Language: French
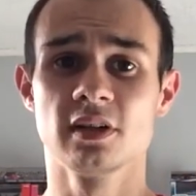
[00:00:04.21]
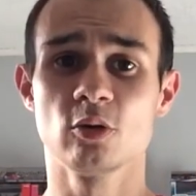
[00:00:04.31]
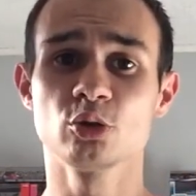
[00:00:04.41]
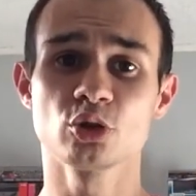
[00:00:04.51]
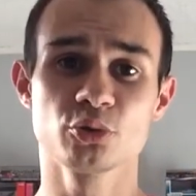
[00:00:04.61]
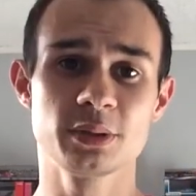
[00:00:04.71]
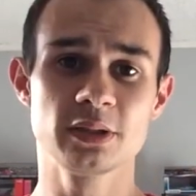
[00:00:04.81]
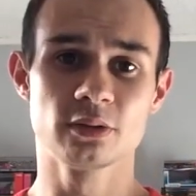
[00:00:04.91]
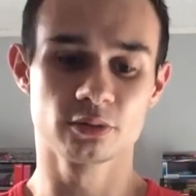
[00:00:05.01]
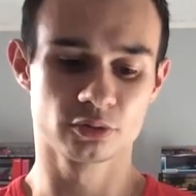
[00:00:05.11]

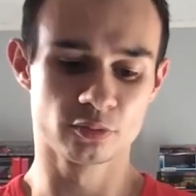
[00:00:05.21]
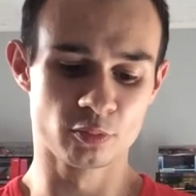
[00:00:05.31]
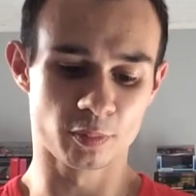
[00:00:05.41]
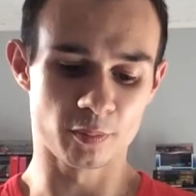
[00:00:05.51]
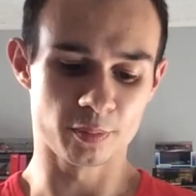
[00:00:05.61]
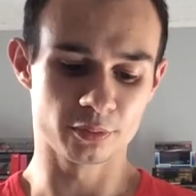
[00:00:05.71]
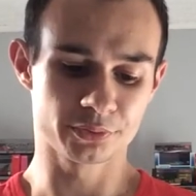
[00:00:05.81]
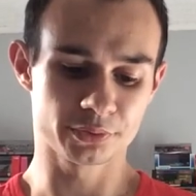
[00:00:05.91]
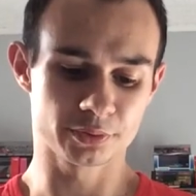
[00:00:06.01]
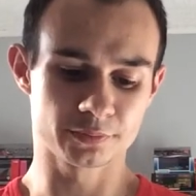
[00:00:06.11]
Aujourd'hui, euh, je vous
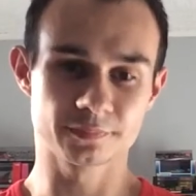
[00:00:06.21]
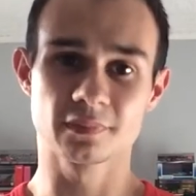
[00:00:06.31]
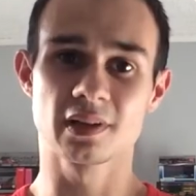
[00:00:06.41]
propose euh,